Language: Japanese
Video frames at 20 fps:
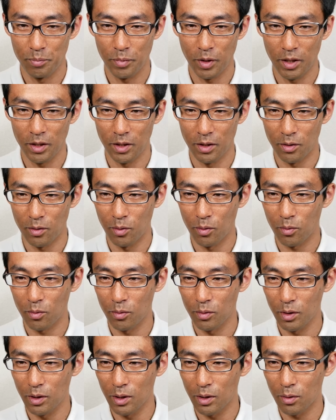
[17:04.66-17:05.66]
ぱりこ
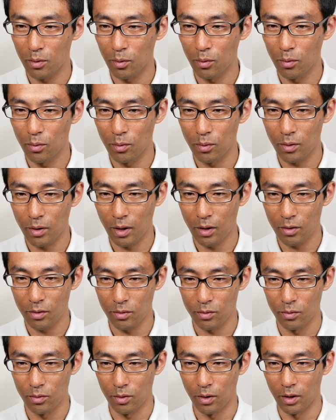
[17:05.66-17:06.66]
こにこう書
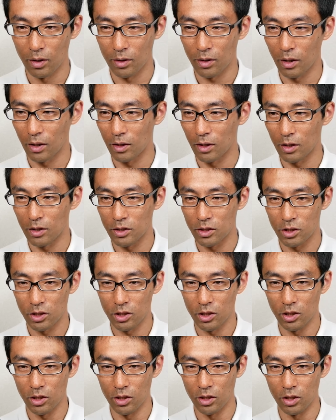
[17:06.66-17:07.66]
くのは正
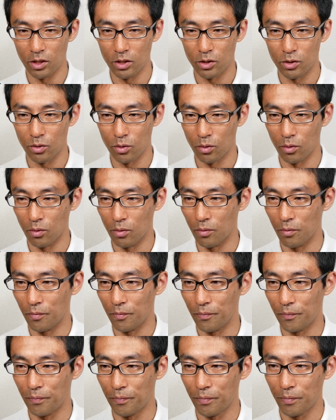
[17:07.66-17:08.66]
しいでしょ
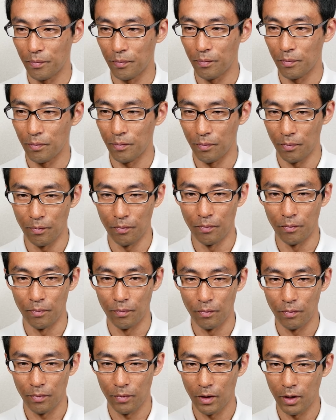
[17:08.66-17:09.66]
う。うん。
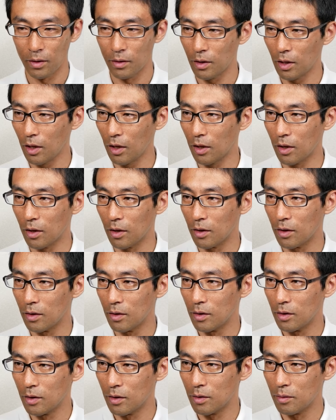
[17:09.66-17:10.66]
で、
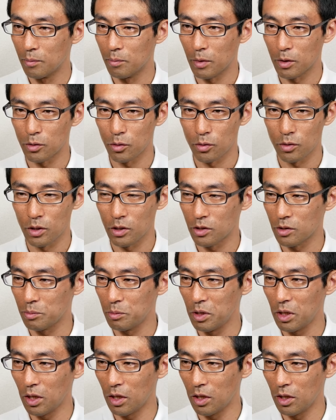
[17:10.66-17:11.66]
まあ、直接
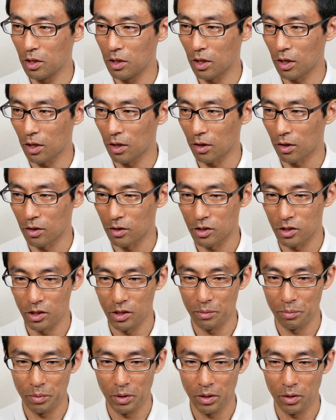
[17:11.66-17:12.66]
見りゃいいだけだから
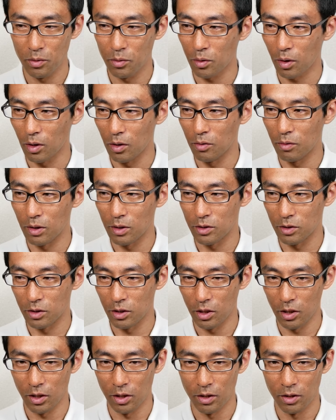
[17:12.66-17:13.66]
CPU とか言わず
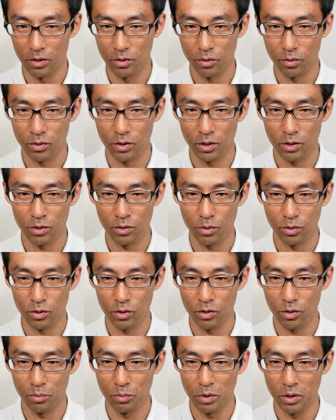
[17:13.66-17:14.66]
に直接そっ
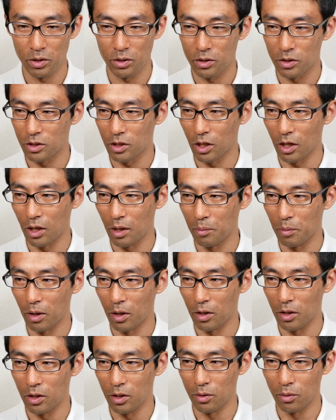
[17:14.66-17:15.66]
ちを見ちゃえ
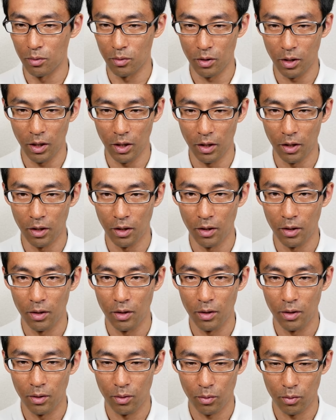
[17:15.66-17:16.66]
ばいいので
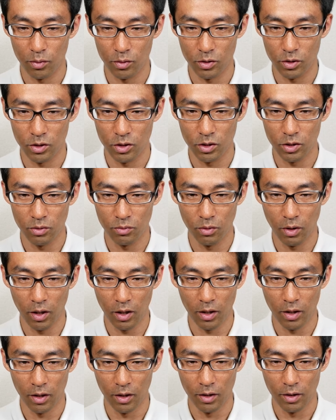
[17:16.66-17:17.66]
ち
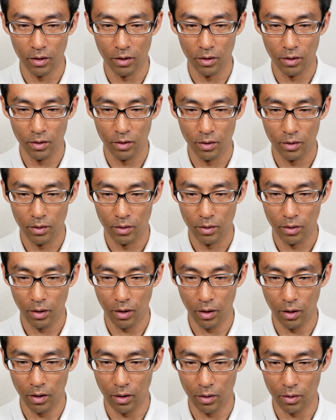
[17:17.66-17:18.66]
は
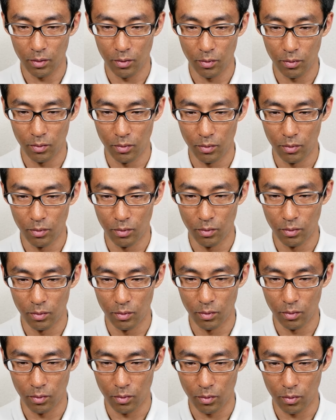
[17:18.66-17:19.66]
えっ、ー、
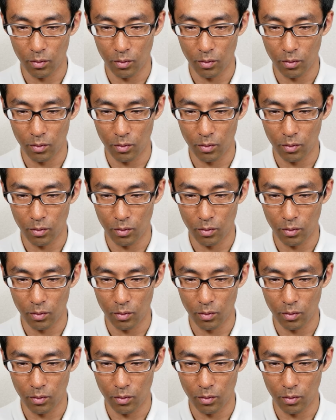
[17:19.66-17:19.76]
と